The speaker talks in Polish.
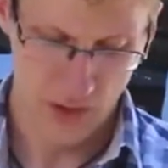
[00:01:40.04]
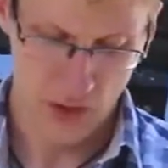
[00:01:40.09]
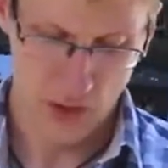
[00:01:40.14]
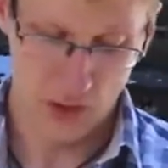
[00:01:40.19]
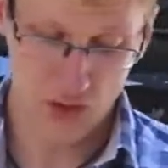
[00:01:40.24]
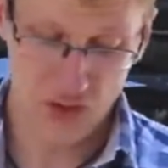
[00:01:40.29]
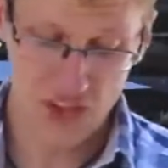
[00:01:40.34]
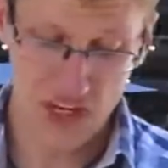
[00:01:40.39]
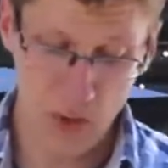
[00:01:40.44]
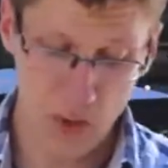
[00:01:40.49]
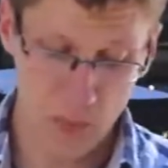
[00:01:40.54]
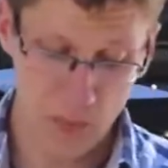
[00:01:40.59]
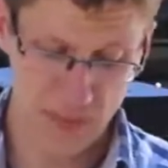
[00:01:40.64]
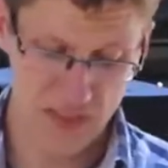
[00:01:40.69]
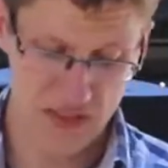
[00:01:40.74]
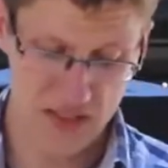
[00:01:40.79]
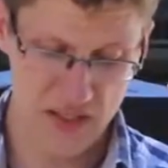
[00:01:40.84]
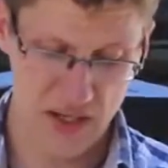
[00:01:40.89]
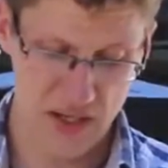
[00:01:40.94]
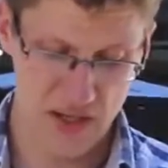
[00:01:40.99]
Oddziały
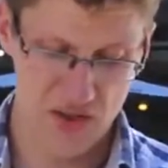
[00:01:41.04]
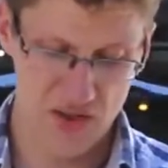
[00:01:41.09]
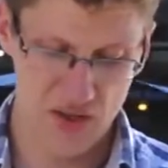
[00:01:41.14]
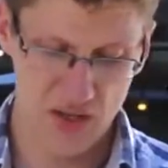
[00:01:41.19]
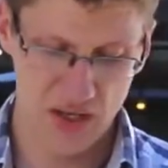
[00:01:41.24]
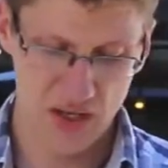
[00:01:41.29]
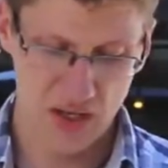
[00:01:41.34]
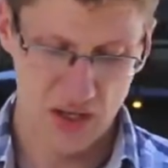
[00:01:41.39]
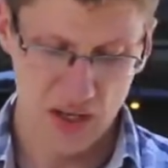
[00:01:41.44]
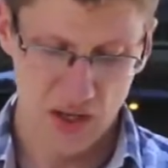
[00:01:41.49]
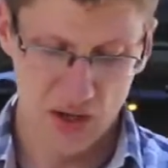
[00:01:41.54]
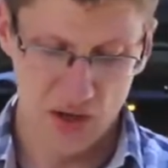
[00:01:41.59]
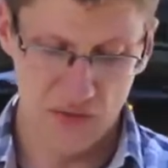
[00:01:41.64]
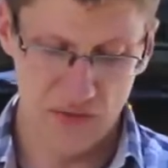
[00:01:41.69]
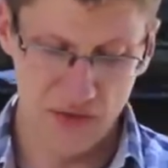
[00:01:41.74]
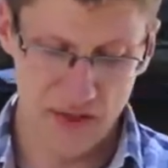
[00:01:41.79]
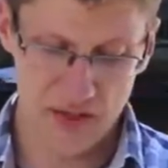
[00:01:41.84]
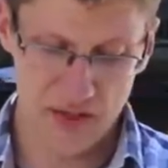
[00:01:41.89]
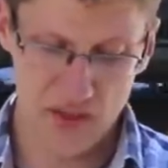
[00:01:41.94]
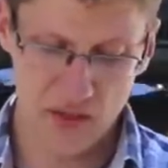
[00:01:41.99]
powstańcze
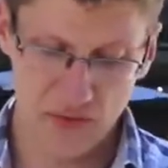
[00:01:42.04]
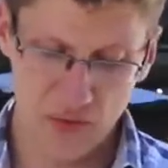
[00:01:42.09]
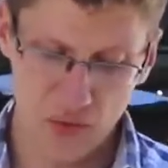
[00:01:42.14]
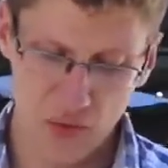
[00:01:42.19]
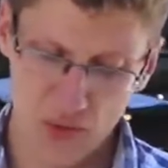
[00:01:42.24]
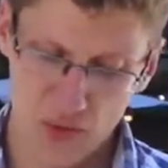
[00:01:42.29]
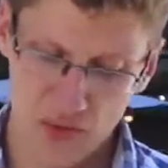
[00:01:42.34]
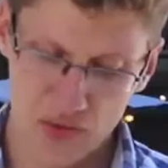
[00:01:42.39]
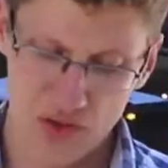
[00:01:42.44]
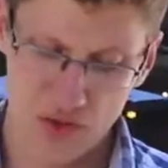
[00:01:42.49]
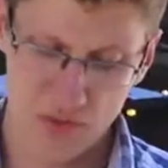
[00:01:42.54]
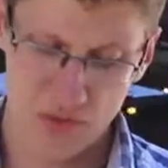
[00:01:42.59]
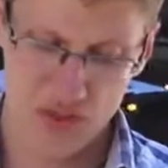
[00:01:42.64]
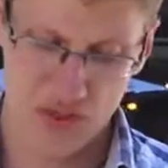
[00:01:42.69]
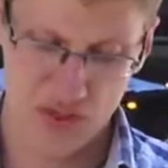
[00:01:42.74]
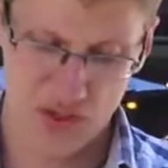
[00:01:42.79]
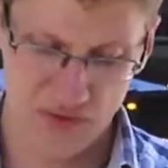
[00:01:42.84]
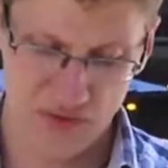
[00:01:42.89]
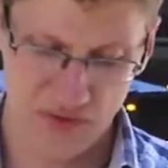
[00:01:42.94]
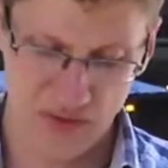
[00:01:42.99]
wycofują się
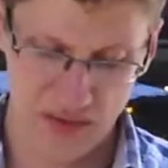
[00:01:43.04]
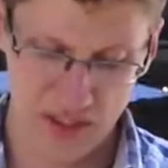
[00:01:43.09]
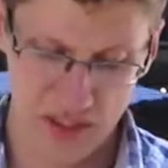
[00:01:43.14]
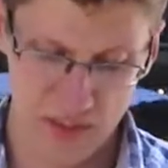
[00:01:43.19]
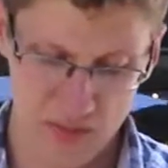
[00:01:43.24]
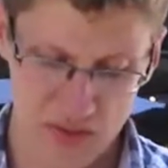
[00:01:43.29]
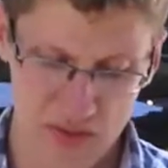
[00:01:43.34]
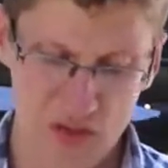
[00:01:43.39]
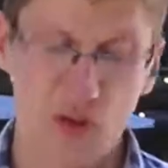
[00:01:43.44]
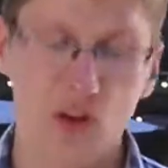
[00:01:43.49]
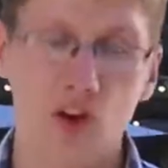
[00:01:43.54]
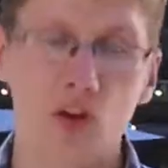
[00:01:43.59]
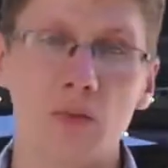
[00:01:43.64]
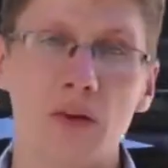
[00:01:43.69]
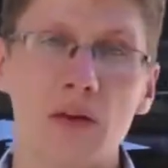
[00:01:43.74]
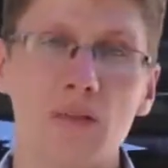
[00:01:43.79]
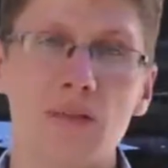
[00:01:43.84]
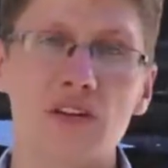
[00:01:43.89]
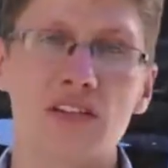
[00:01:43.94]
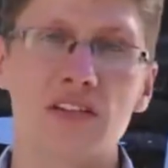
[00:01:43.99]
przed świtem z
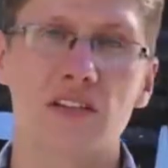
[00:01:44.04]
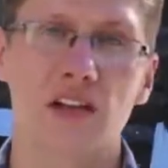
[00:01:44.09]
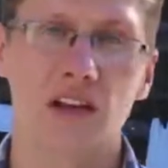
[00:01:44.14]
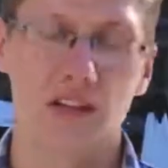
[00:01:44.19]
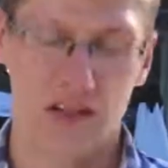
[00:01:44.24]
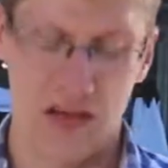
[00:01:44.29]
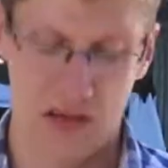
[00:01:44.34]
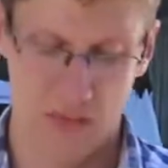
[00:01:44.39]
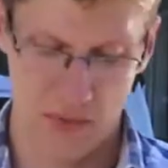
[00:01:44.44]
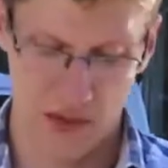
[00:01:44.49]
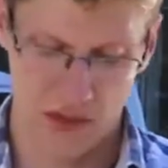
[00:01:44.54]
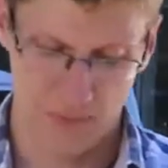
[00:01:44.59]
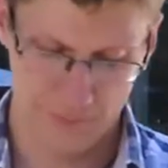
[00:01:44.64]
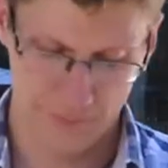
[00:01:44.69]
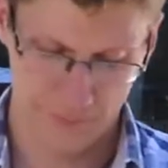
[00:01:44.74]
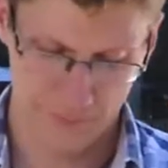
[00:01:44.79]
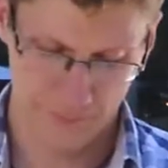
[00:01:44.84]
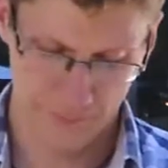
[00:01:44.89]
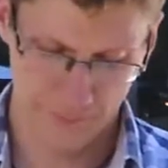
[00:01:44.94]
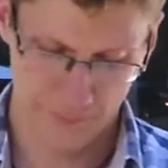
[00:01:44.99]
ogromnymi stratami.
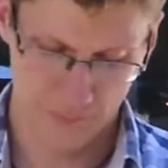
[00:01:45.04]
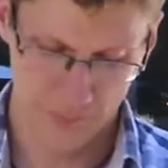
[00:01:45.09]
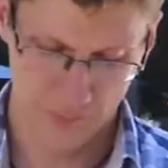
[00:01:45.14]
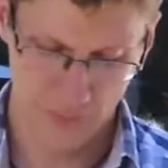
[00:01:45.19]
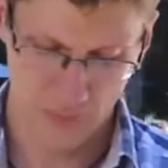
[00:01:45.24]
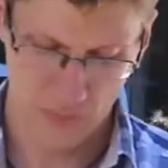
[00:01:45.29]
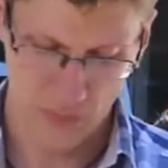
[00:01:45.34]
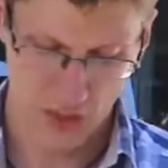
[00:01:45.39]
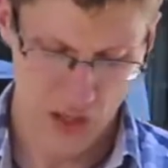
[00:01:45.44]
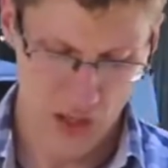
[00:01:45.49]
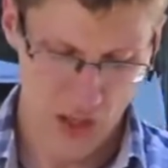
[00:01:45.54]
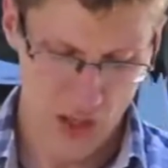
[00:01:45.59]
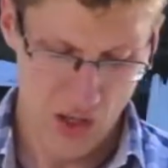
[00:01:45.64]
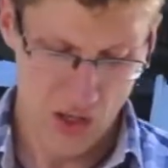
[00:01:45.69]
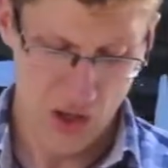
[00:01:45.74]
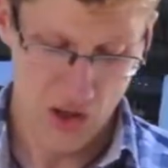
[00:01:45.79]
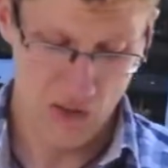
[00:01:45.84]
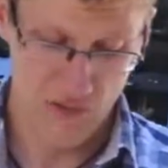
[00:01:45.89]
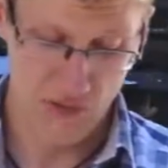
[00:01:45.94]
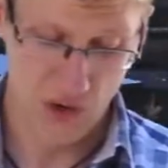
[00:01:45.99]

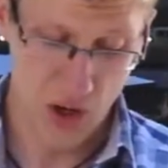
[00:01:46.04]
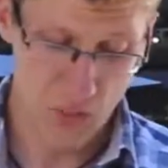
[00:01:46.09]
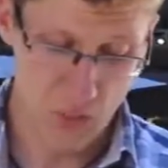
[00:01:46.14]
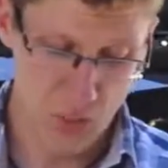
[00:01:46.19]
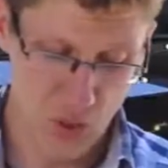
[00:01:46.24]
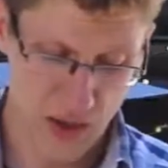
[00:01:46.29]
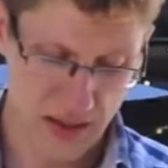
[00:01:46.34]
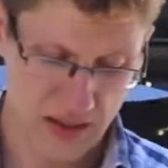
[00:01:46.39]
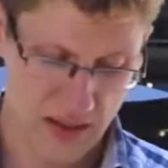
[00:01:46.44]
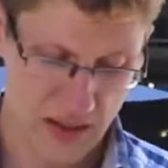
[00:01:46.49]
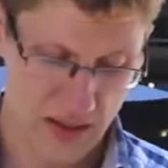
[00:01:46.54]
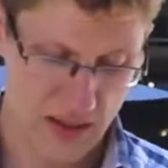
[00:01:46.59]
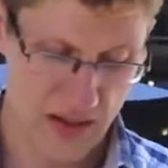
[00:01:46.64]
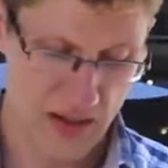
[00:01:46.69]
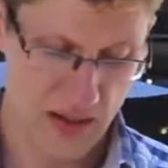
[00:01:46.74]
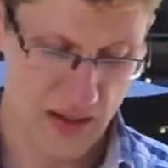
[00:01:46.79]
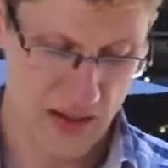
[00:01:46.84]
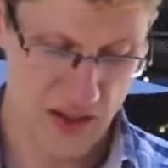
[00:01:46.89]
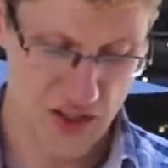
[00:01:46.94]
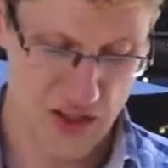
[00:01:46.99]
W obu
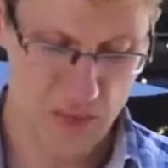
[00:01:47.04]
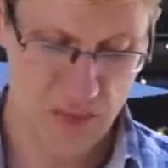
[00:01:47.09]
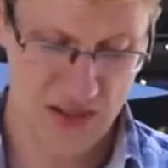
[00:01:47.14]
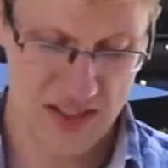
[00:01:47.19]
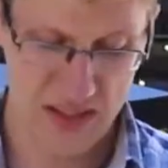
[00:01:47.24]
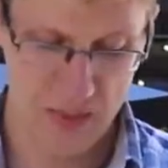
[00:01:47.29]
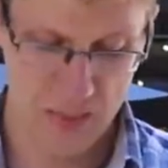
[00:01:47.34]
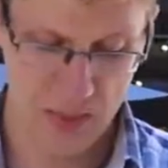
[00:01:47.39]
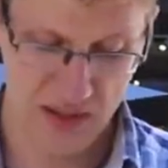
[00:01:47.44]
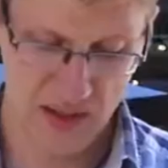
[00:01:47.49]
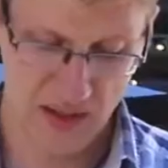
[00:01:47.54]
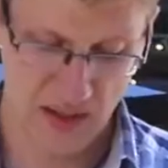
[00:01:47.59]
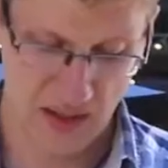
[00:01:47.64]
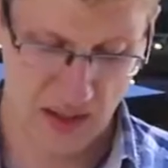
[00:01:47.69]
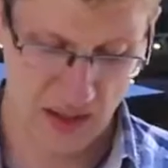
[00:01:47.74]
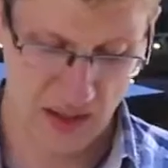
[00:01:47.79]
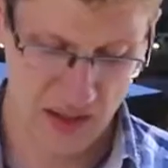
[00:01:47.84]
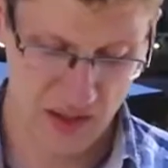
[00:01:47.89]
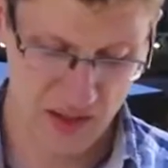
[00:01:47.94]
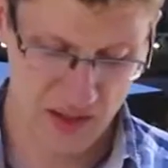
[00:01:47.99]
atakach liczba zabitych
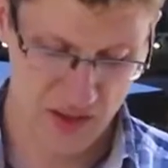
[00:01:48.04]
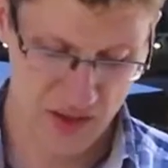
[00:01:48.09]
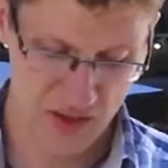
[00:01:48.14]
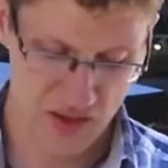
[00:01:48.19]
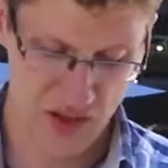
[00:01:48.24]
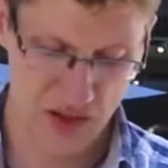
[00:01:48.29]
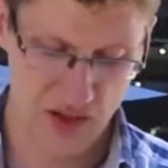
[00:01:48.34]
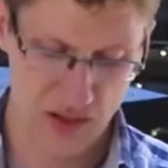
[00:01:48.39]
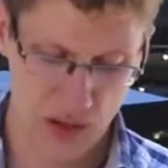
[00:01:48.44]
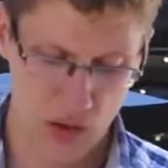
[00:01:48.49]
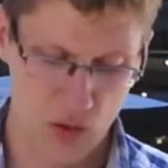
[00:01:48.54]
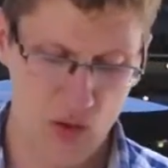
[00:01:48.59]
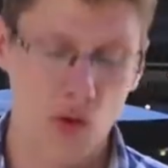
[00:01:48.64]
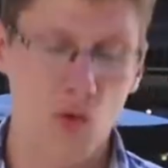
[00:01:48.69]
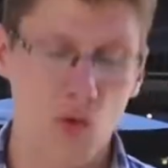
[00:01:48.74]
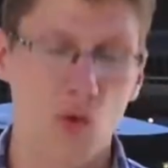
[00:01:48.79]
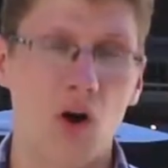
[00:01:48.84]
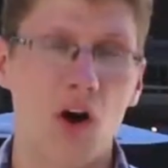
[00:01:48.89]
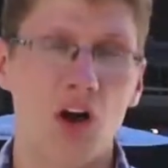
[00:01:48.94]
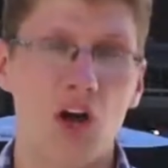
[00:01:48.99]
i rannych sięga
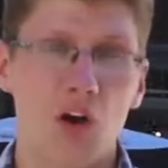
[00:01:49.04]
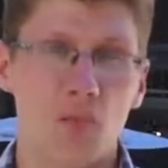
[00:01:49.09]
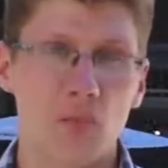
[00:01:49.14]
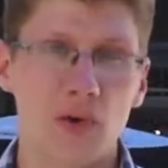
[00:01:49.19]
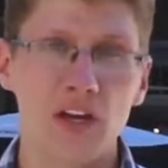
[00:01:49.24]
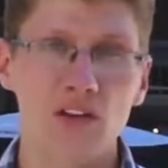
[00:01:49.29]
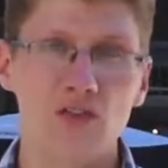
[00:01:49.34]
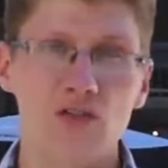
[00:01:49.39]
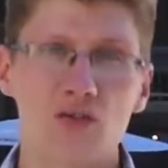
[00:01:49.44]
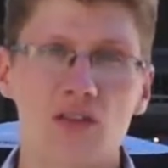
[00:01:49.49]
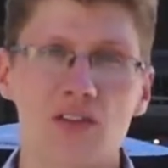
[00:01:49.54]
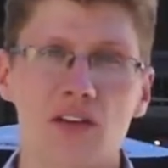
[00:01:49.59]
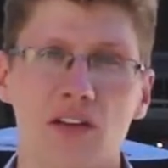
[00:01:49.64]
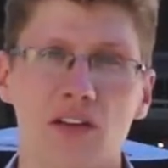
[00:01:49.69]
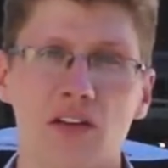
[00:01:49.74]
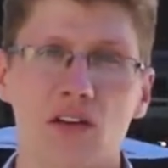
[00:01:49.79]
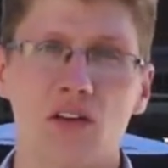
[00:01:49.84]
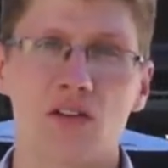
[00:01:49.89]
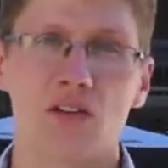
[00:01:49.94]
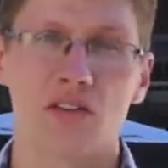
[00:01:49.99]
około 500
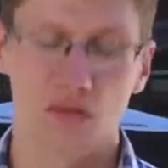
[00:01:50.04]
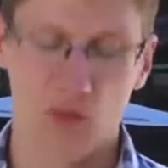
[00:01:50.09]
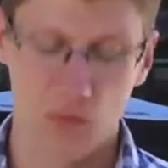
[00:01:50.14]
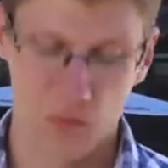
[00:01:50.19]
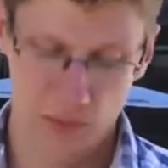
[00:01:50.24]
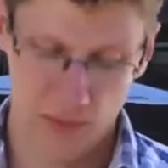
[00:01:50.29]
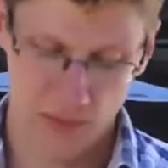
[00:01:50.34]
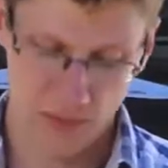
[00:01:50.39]
osób.